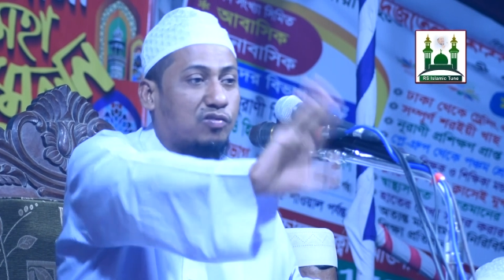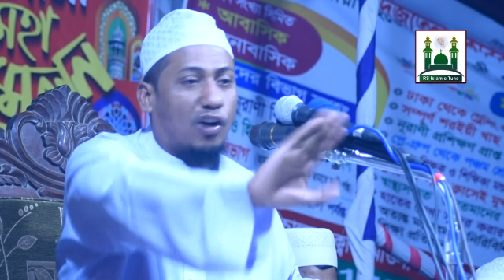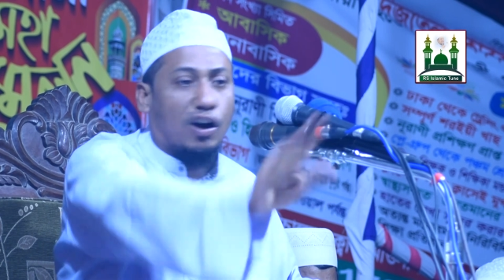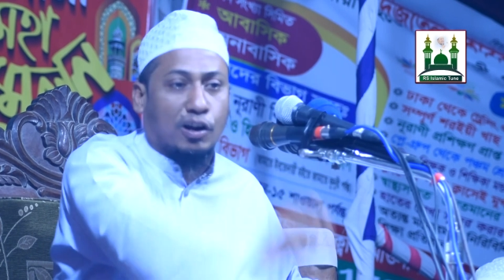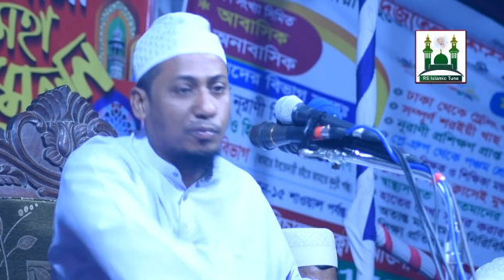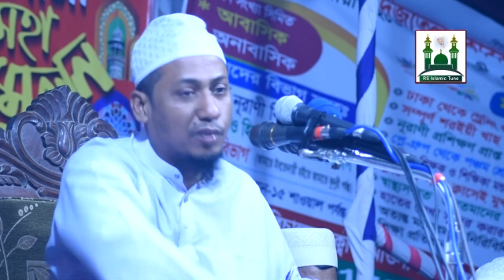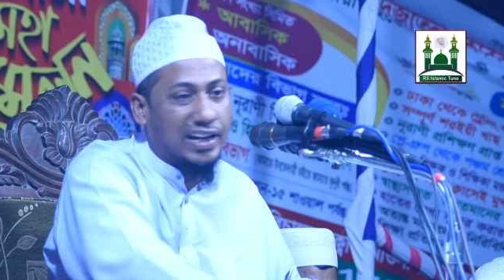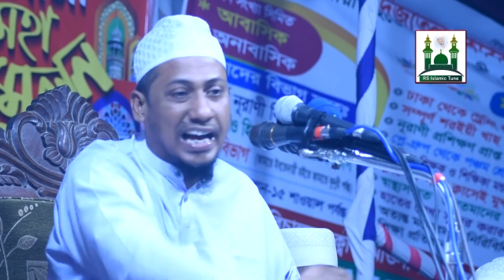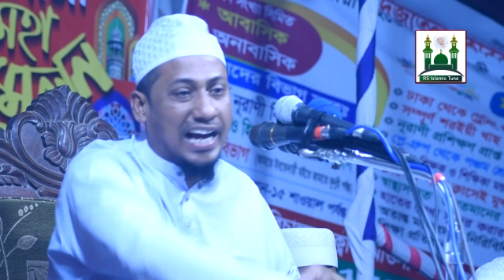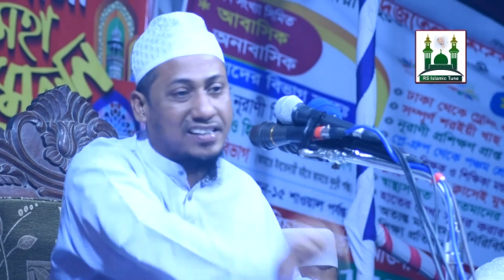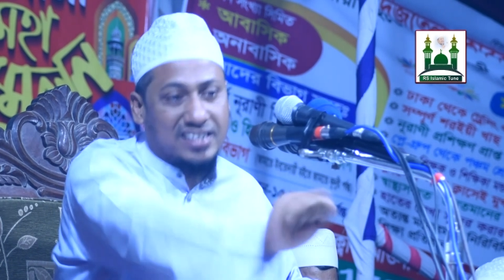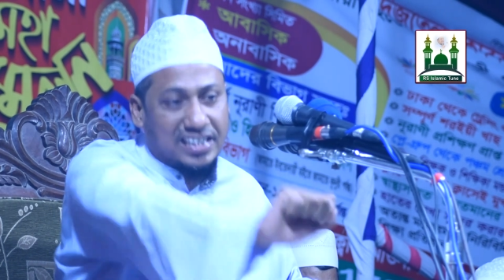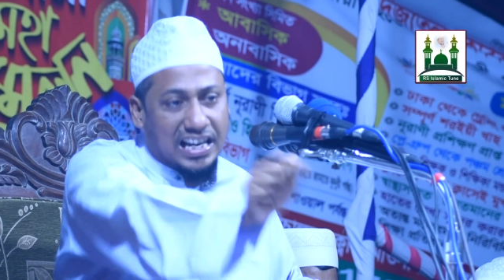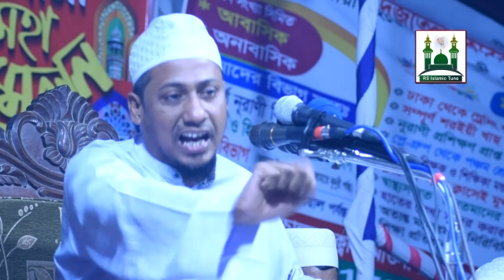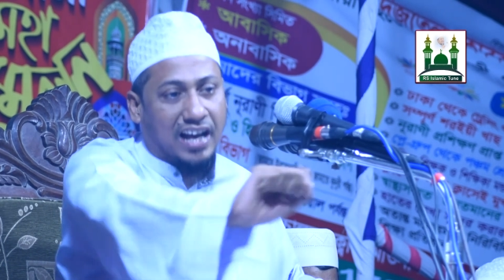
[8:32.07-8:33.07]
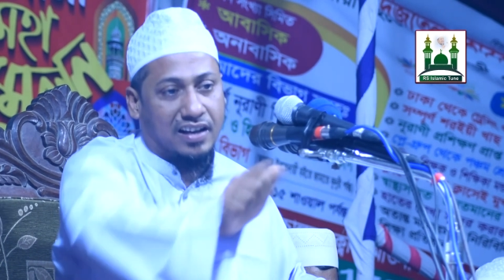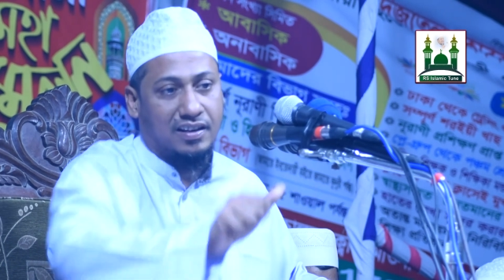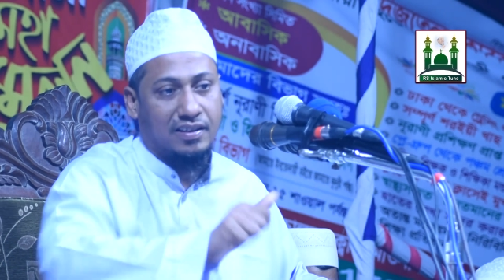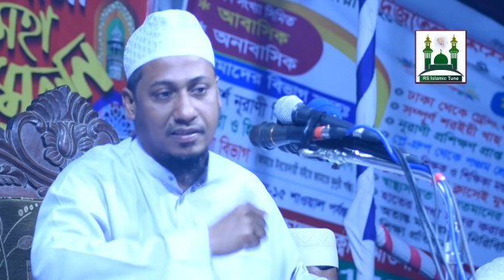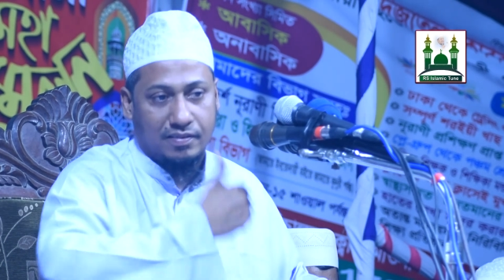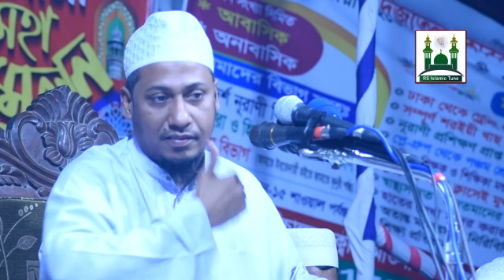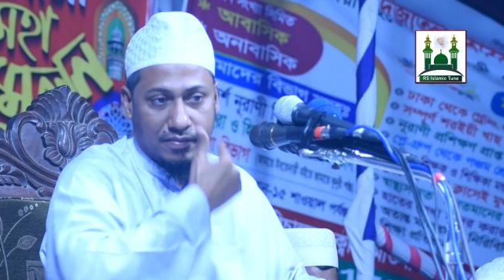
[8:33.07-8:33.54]
ফরম লই আইছি না
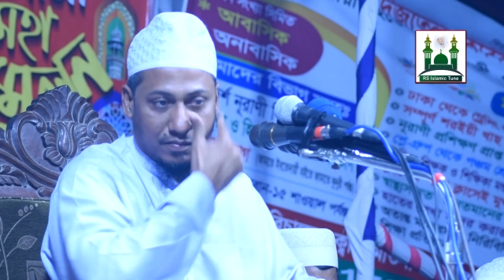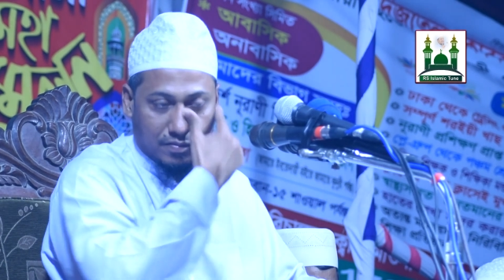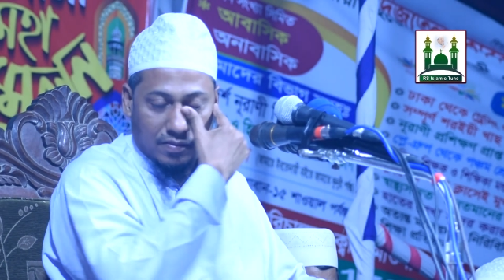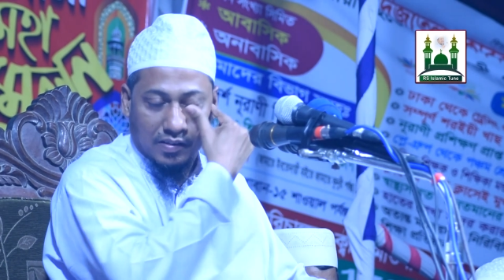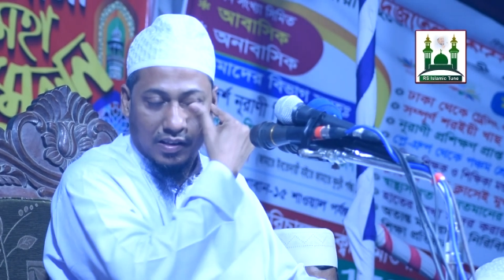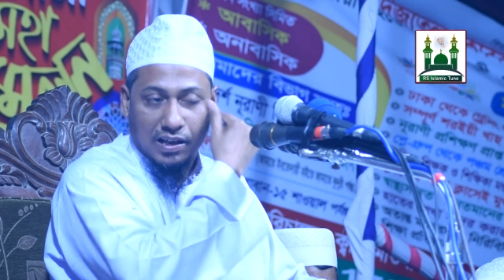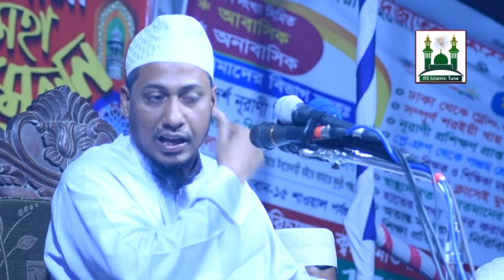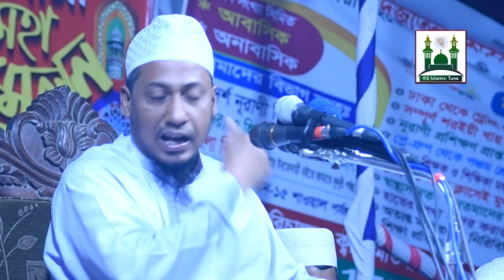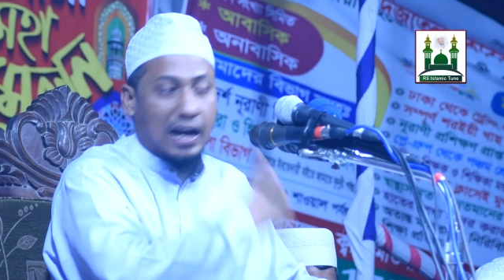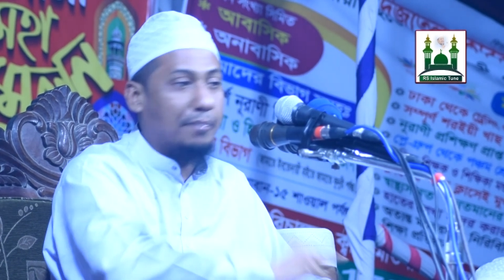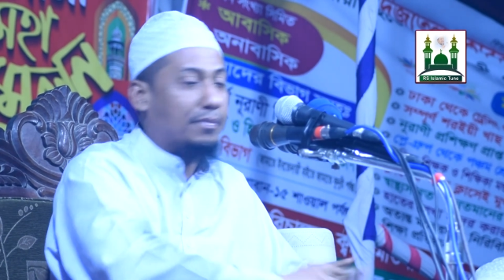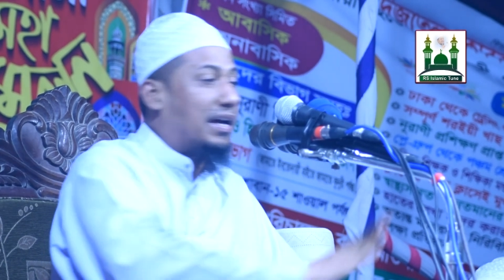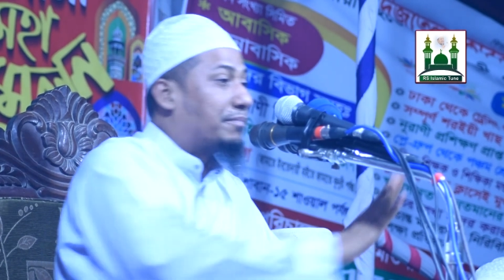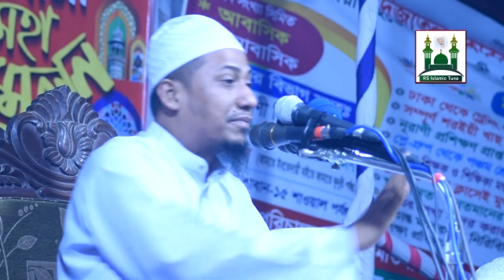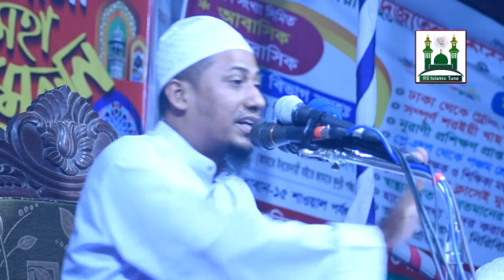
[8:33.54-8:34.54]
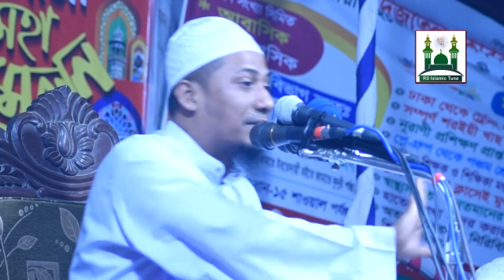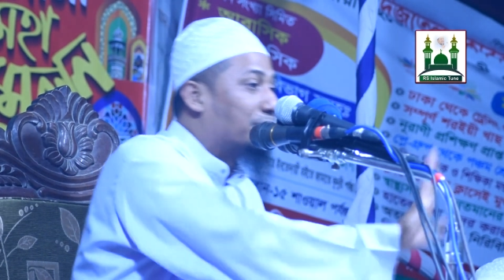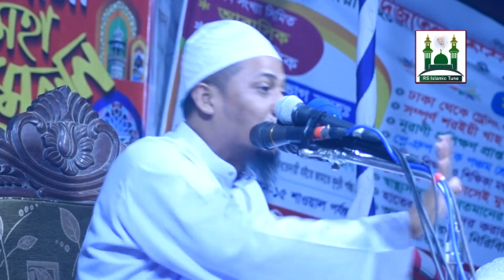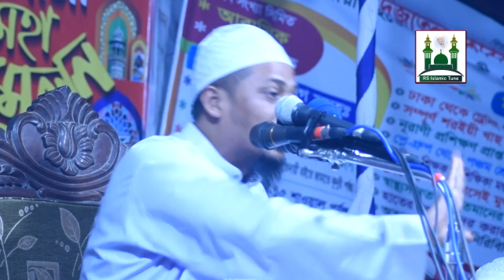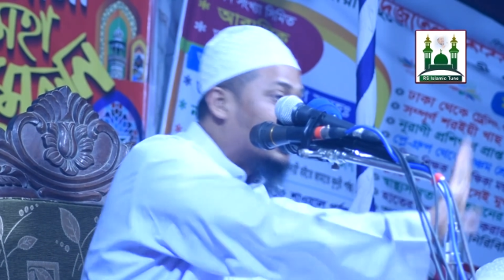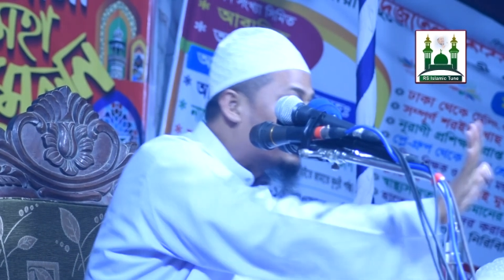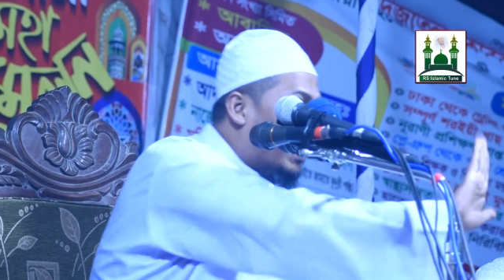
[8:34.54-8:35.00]
আমি আপনারে
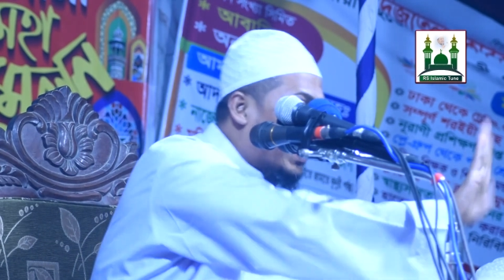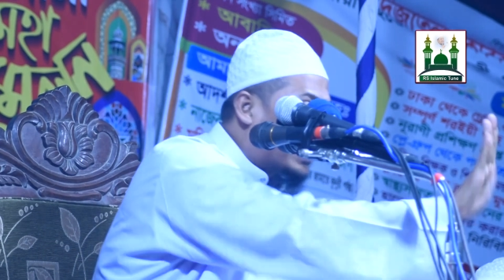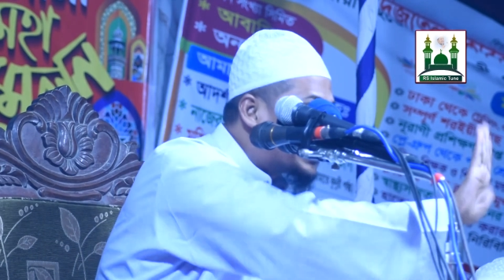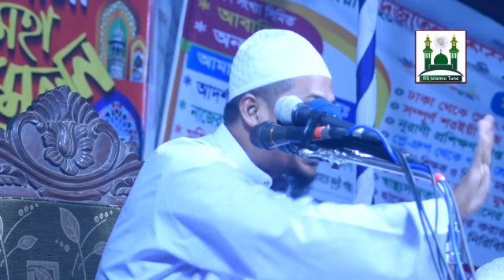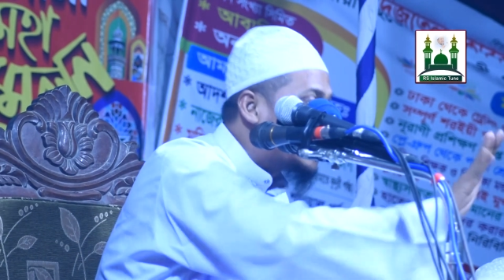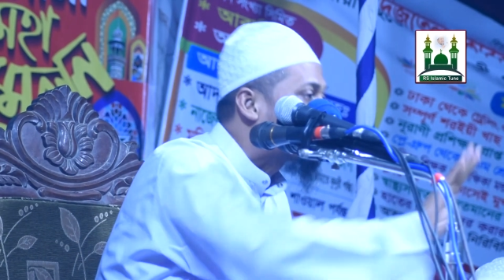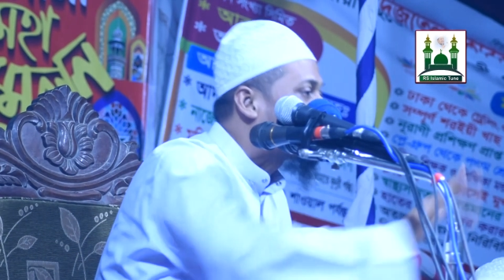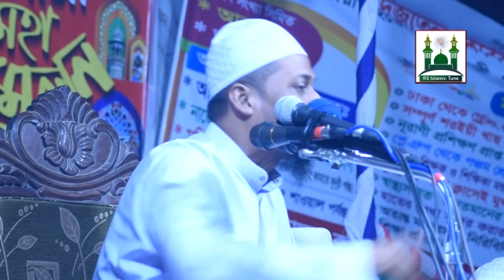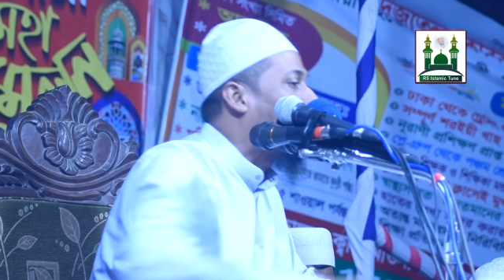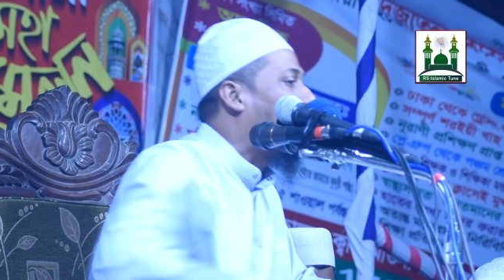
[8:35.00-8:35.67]
মুরিদ বানাইতে আইছি